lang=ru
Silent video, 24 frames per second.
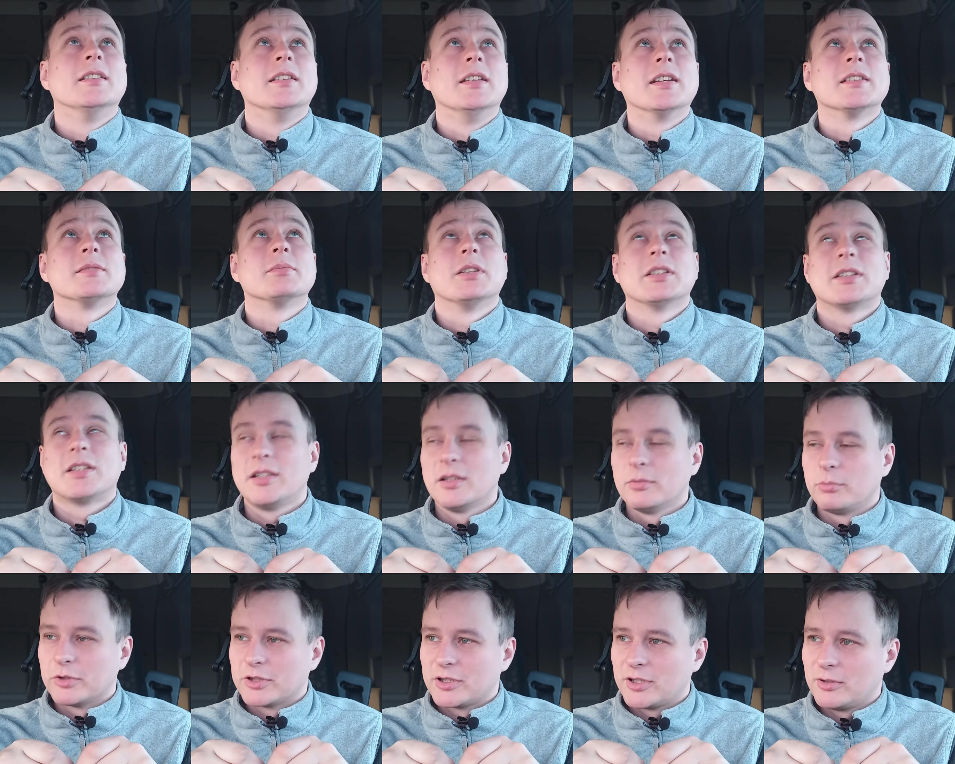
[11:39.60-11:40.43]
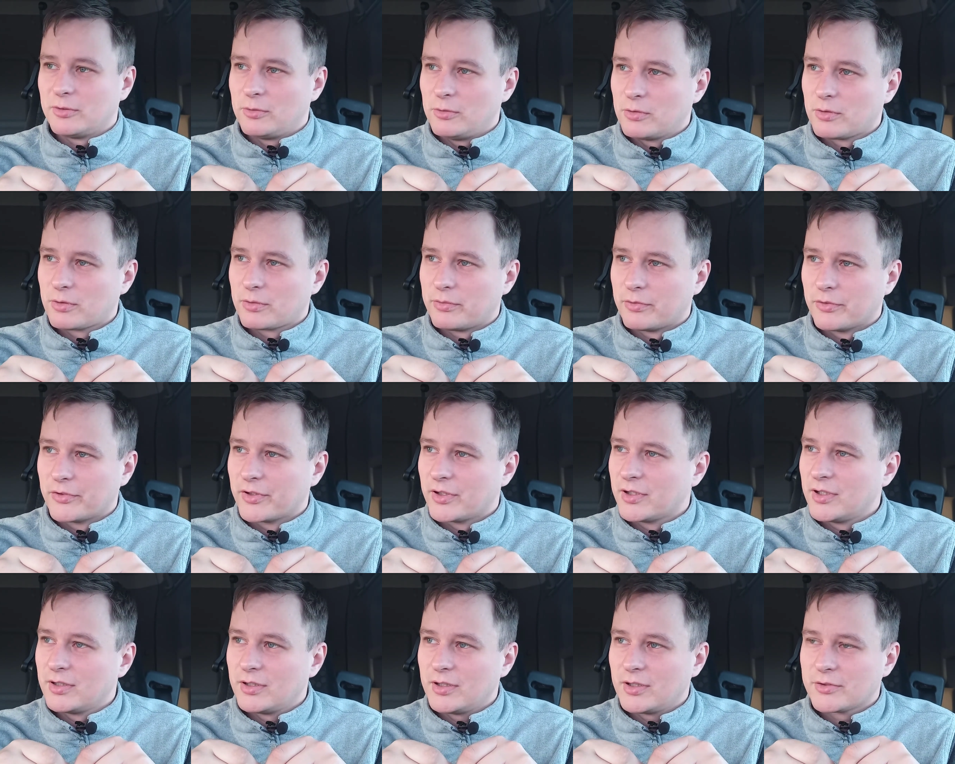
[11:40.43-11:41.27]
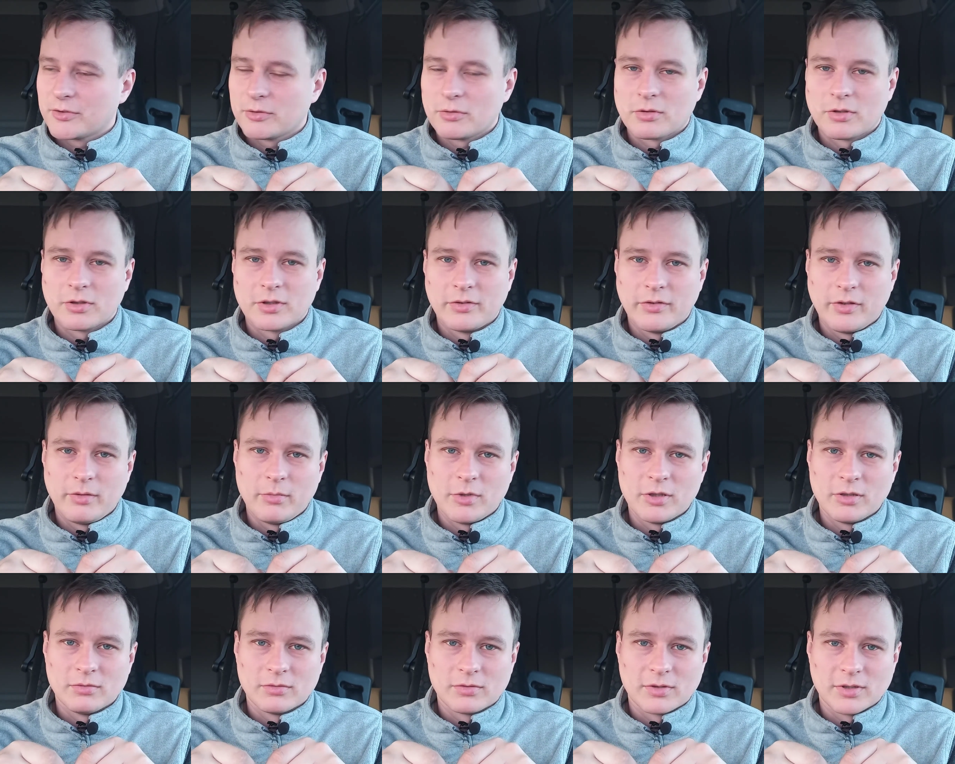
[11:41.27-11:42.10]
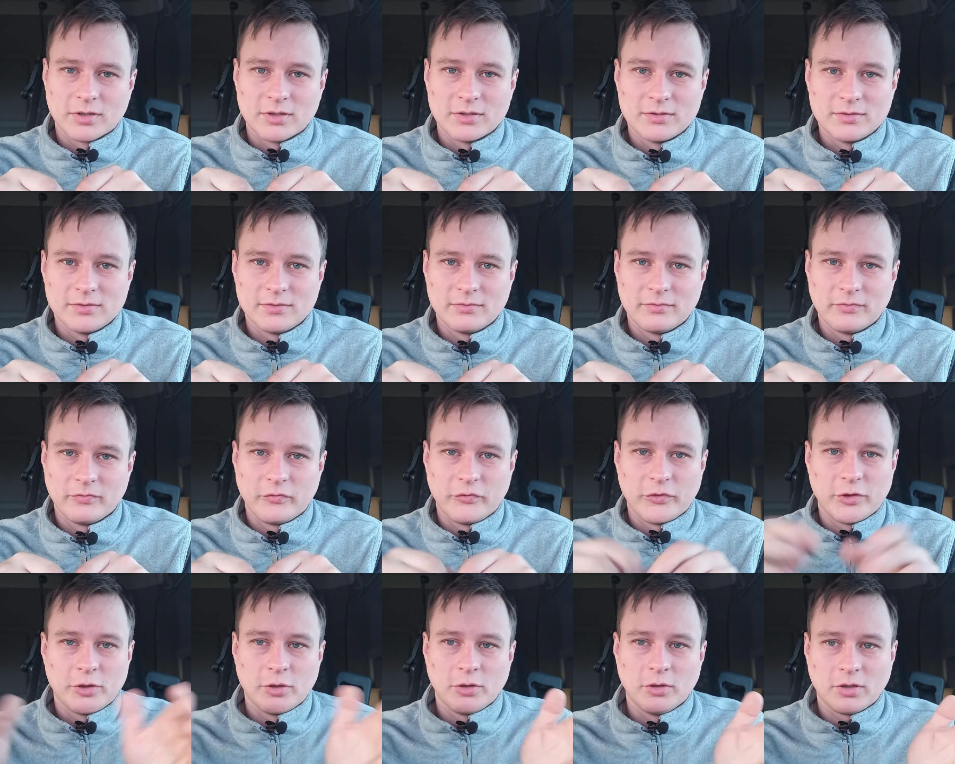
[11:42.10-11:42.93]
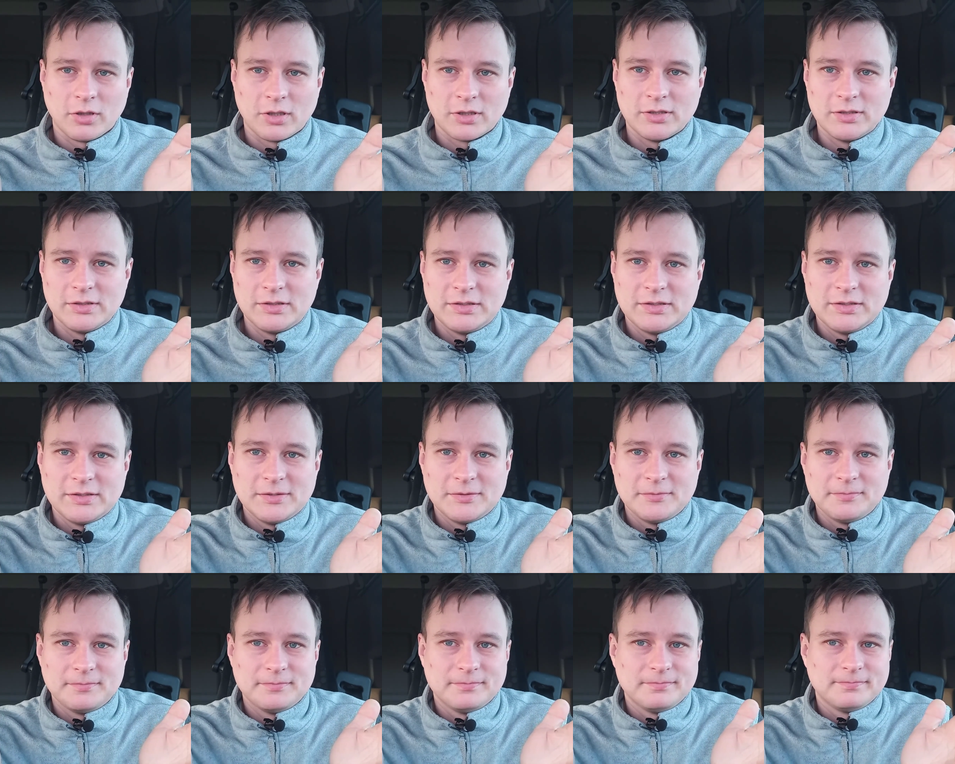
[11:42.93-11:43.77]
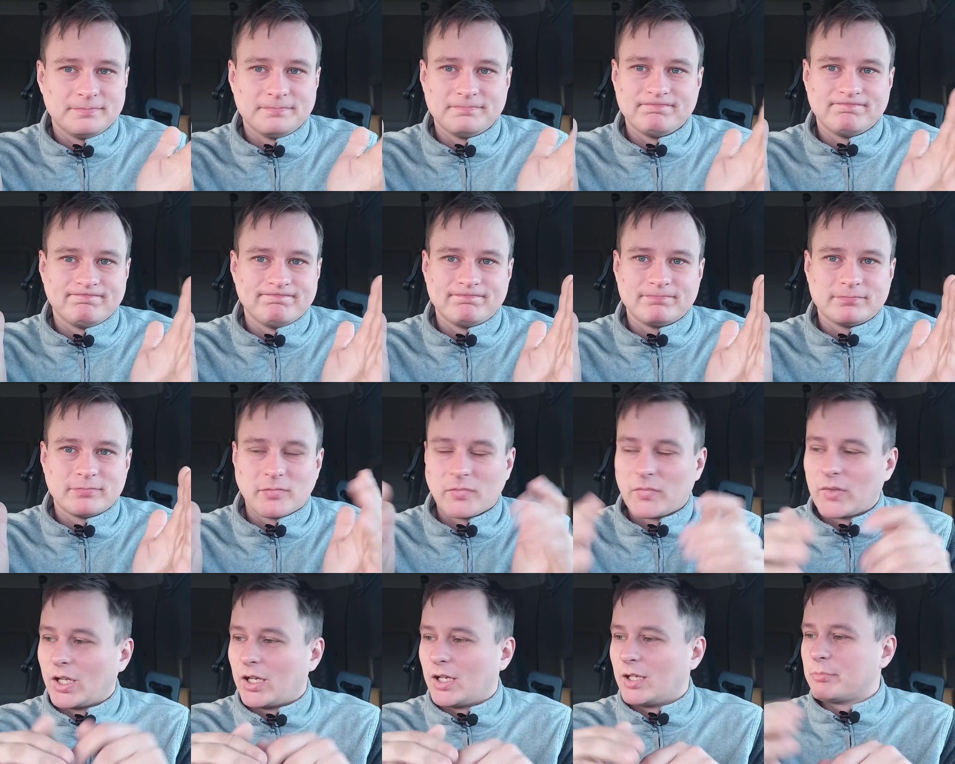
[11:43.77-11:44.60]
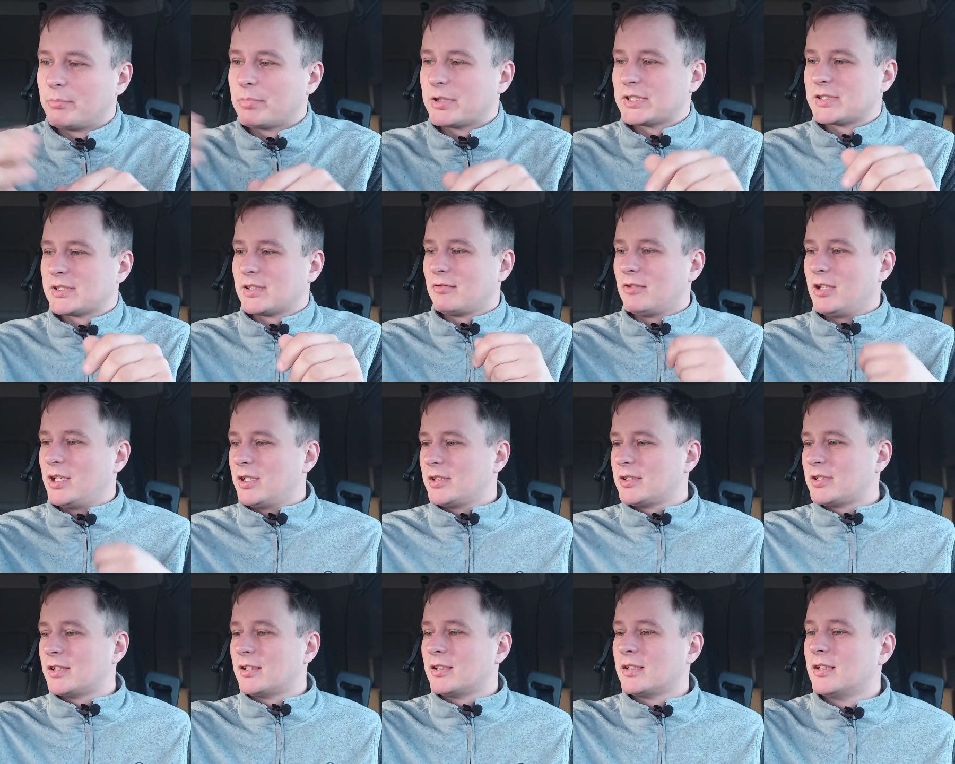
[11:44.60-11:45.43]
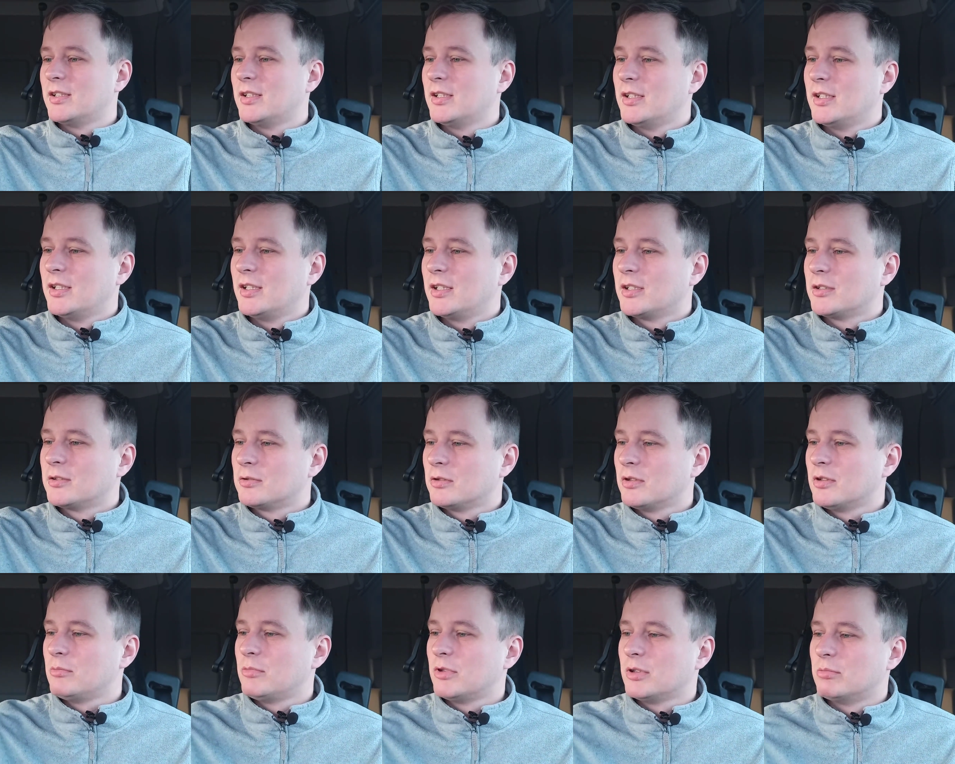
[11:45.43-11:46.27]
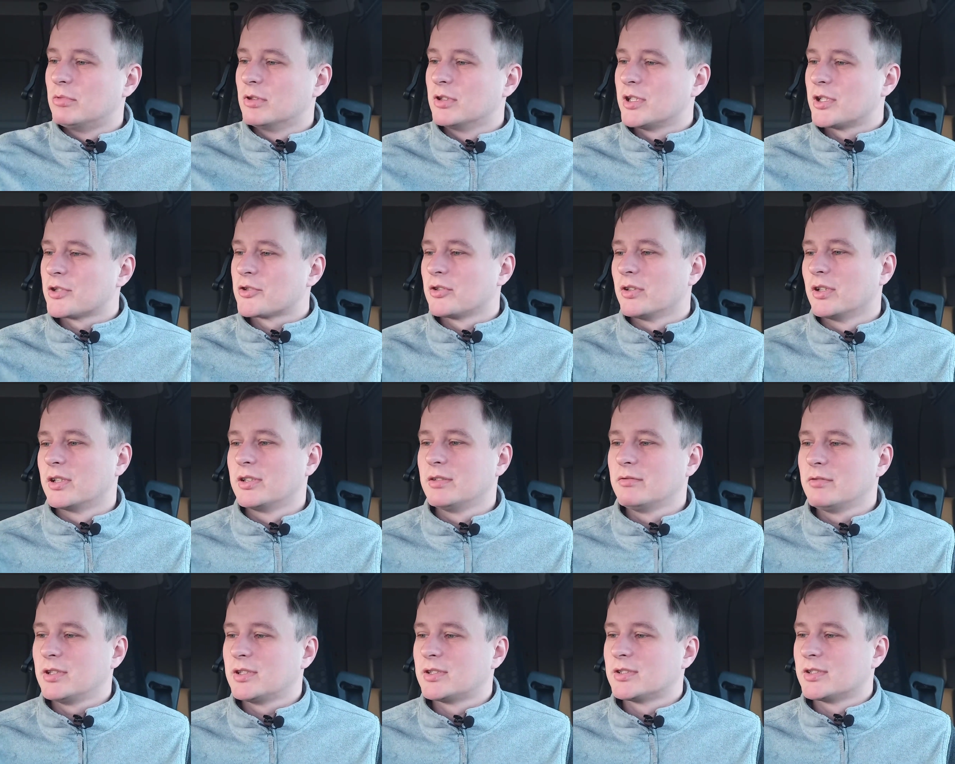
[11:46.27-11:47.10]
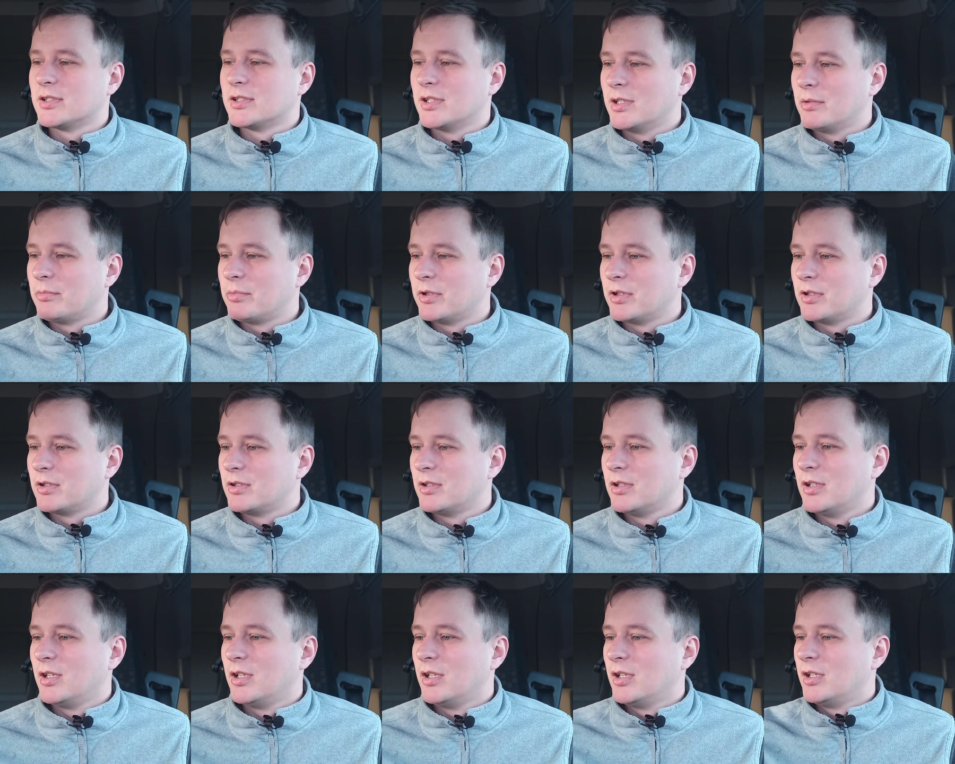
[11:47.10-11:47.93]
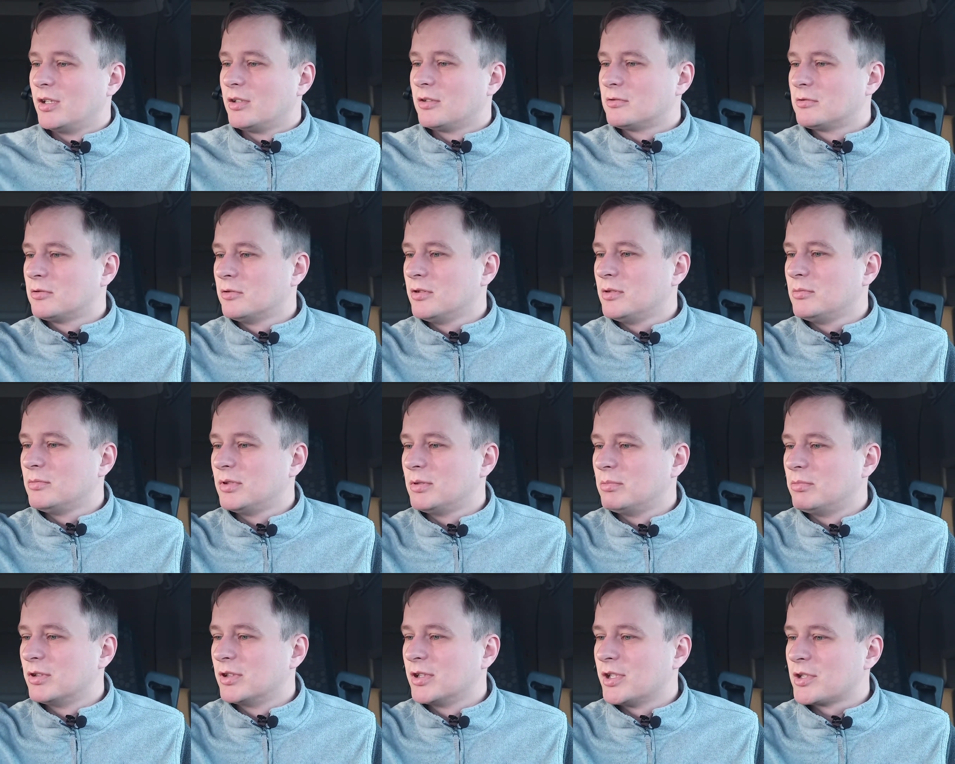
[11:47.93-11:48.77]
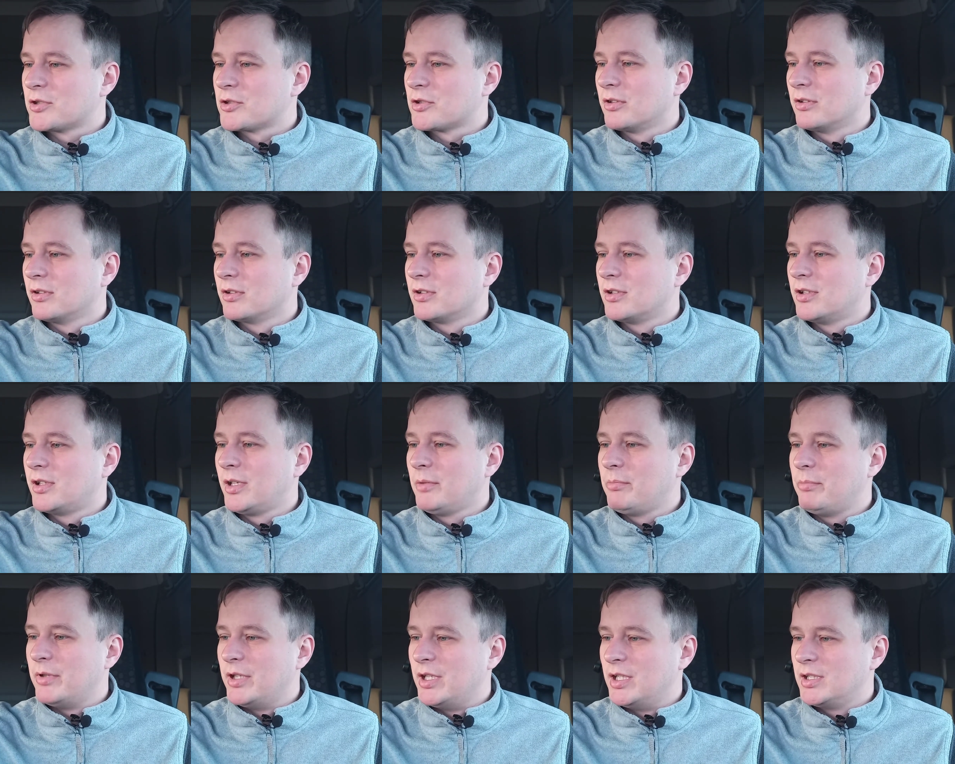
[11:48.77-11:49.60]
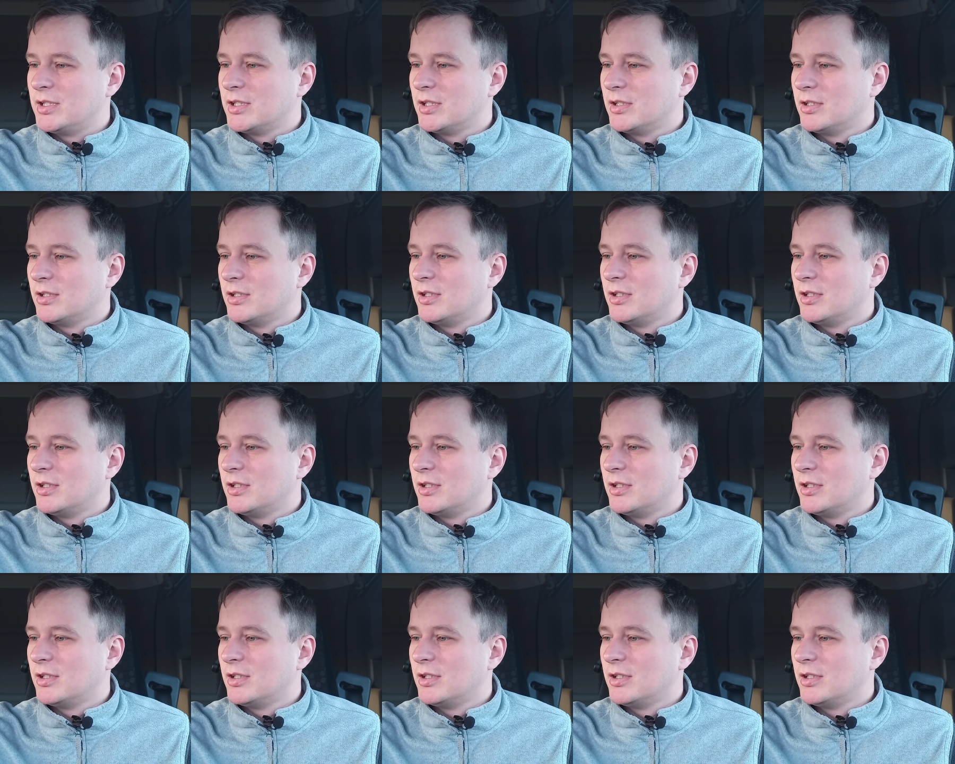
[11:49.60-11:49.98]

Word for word: я смотрел по тахографу, заняла 42 минуты. Все. А представляете, кто-нибудь бы начал одевать цепи, кто-нибудь бы начал крепить,